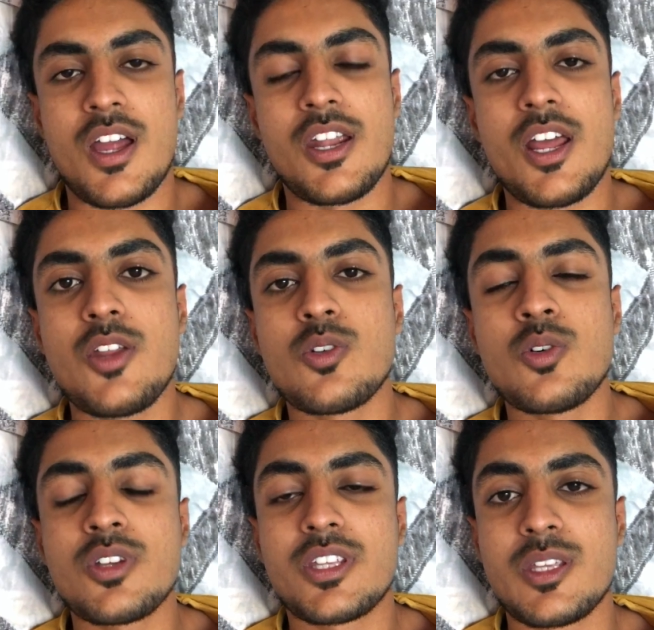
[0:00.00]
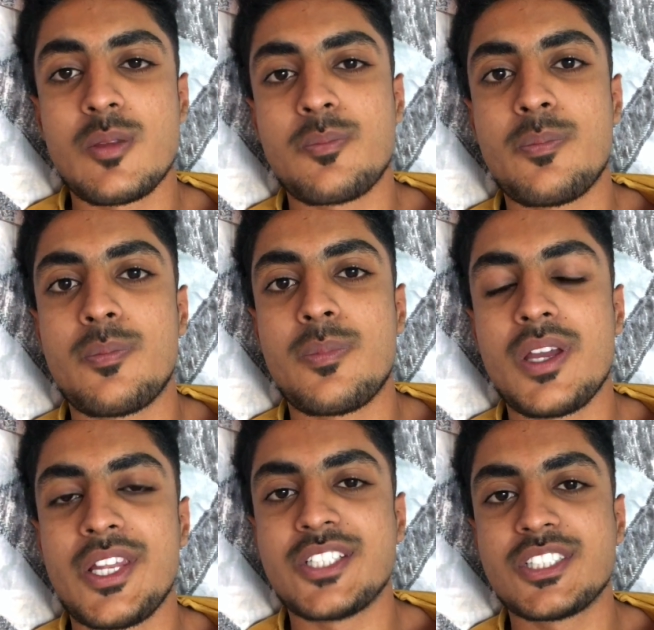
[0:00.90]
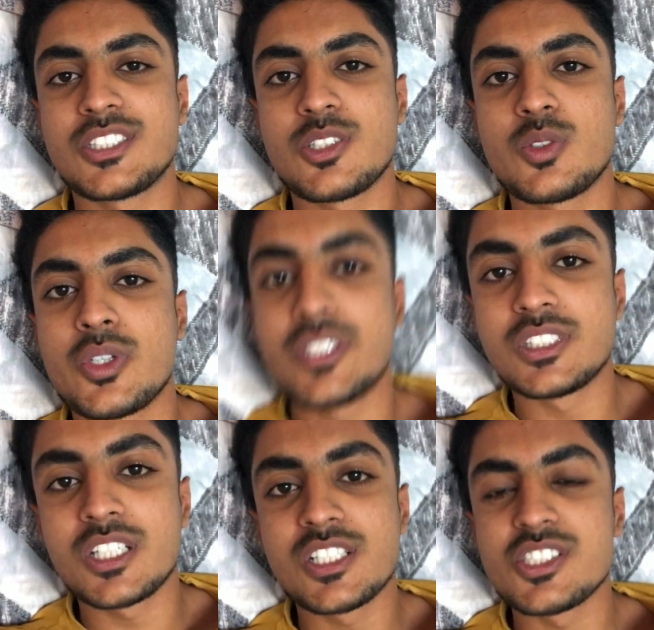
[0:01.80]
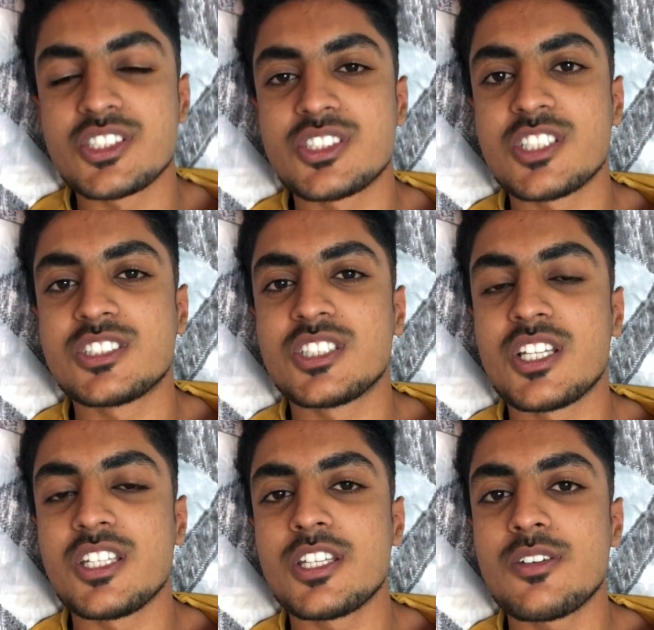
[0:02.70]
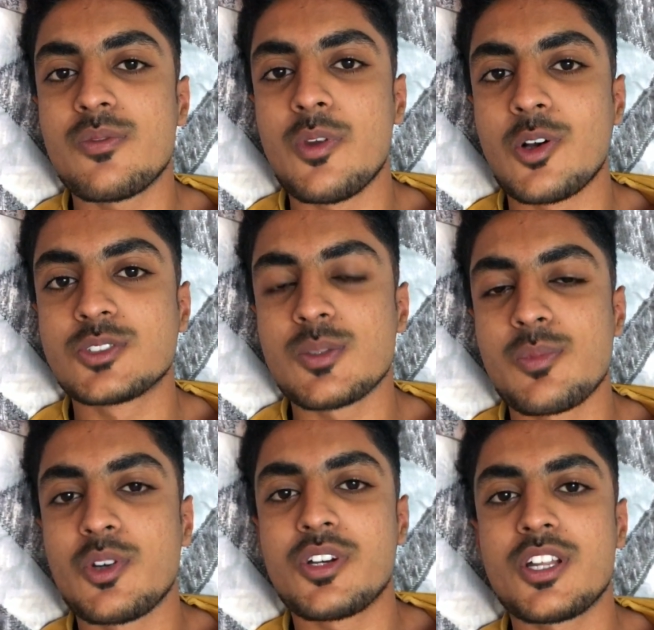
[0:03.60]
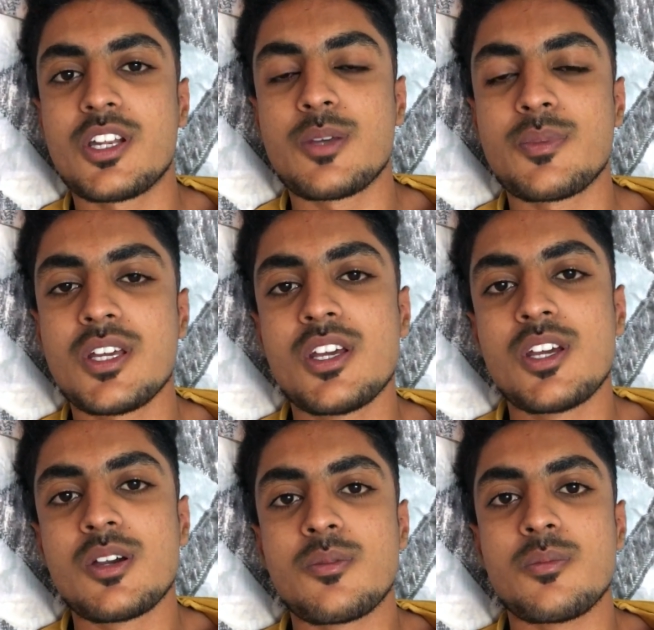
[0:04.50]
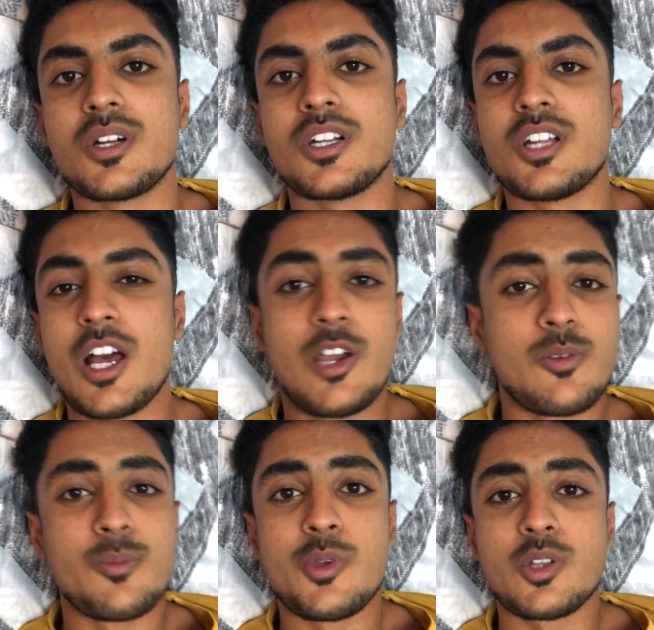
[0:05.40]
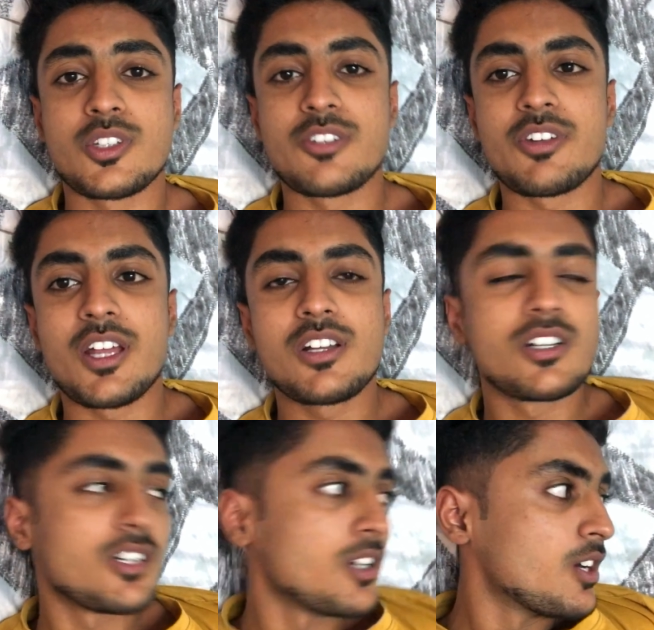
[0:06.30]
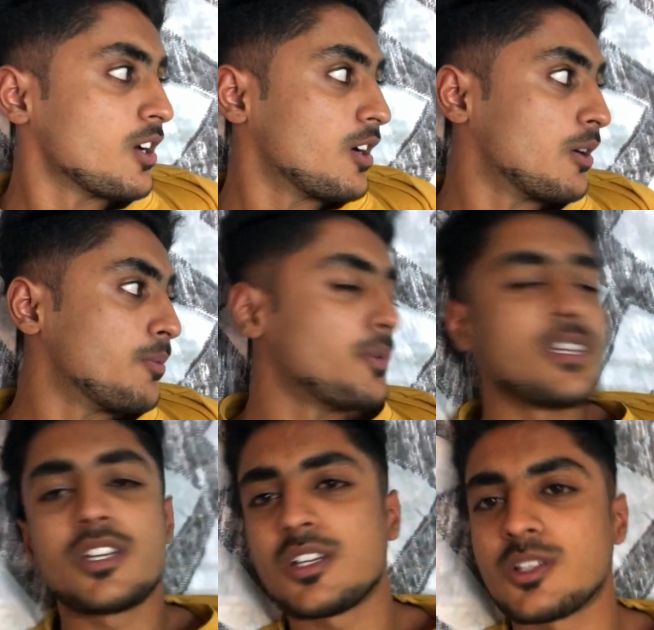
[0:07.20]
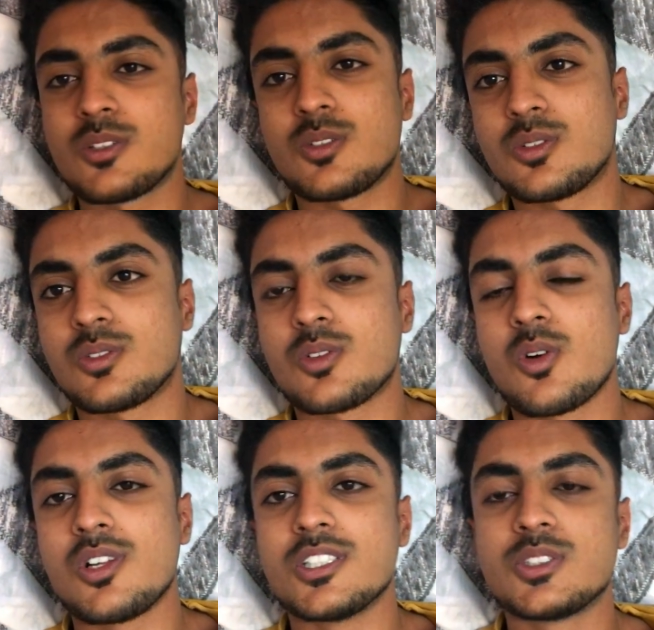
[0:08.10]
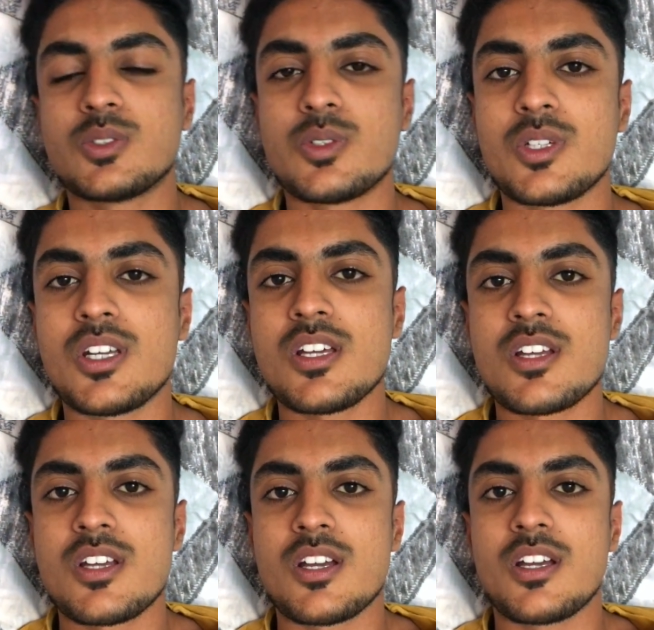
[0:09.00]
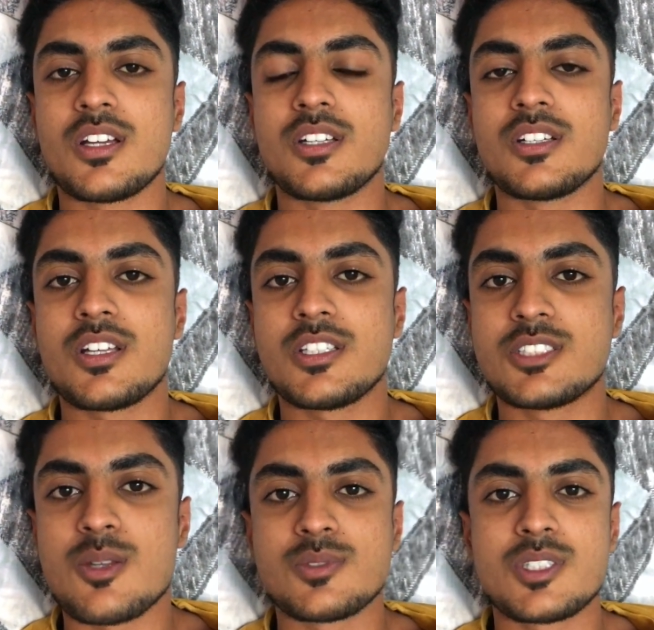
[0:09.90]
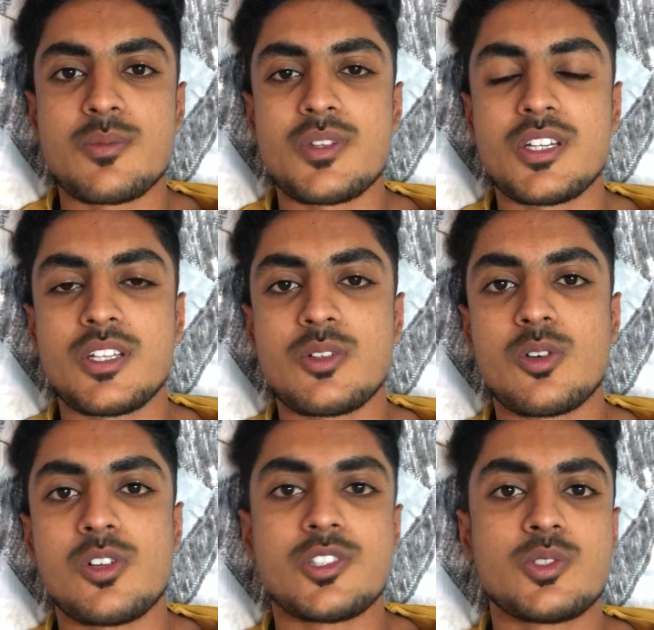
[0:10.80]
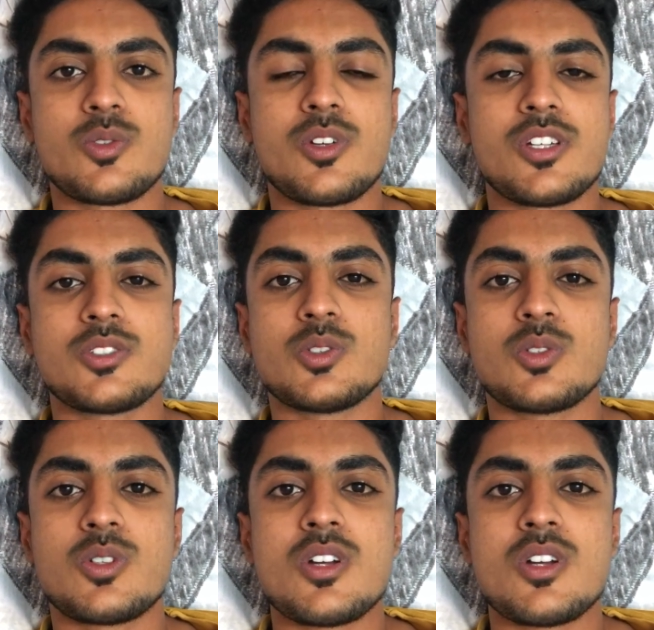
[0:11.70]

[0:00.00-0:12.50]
एंड आई नो कि पहले जैसा थोड़ी सी कंसिस्टेंसी नहीं है ब्लॉग्स अपलोड करने में बट आई विल बी ऑन द ट्रैक अभी कॉलेज शुरू है एंड एग्ज़ाम्स थे मेरे कॉलेज शुरू है सो